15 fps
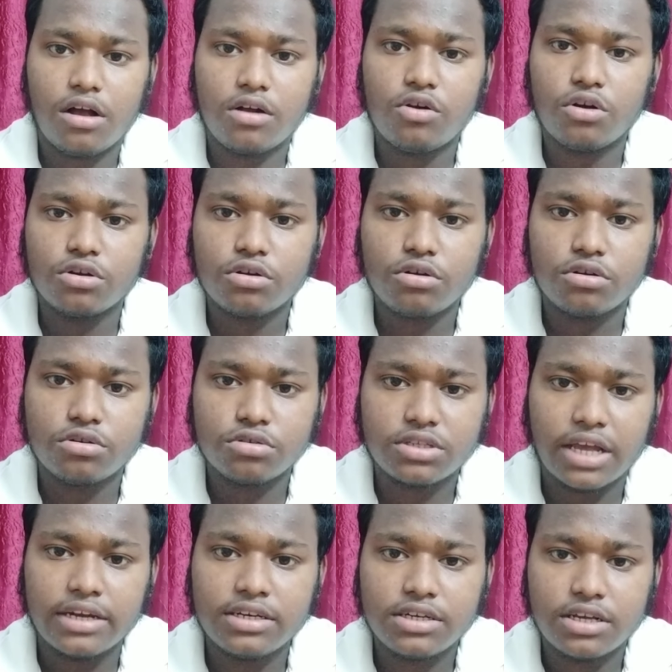ঘন ঘন
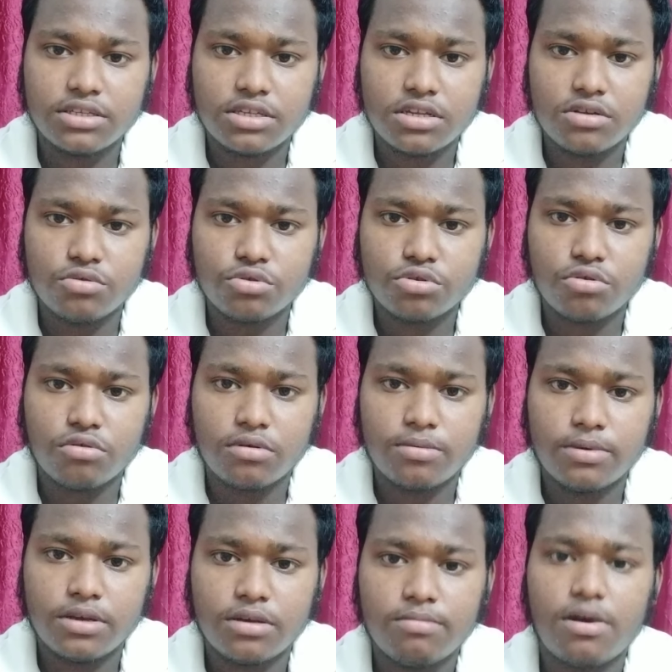স্যানিটাইজার ইউজ
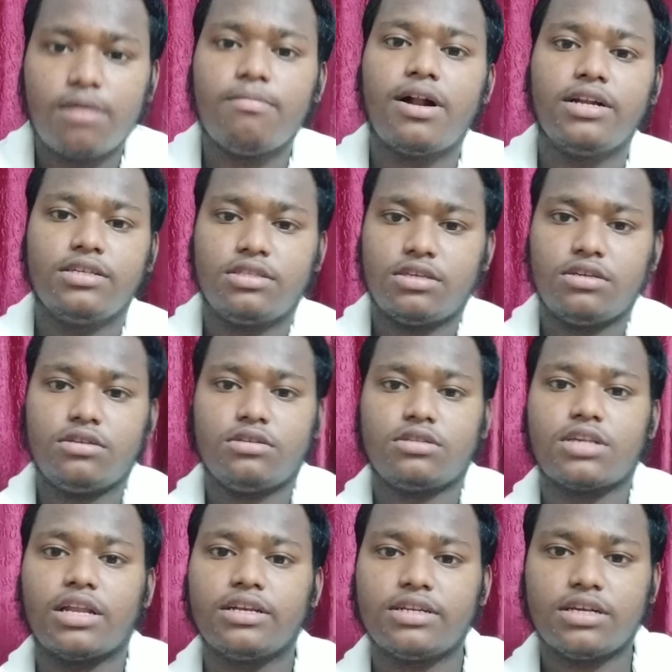করবে বা বাড়িতে
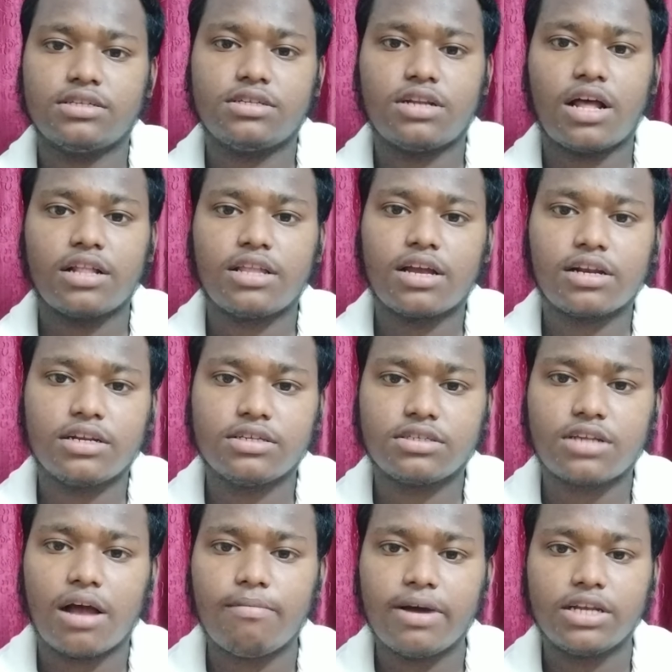স্যানিটাইজার না থাকলে
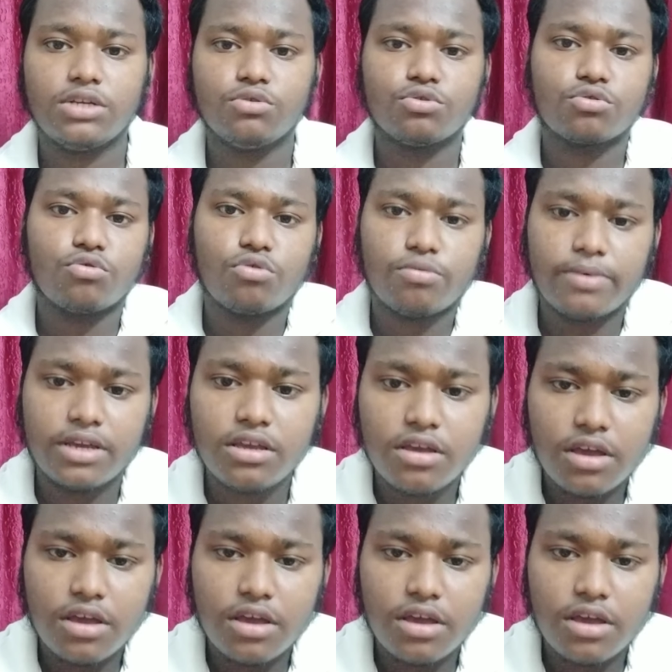সাবান ইউজ করবে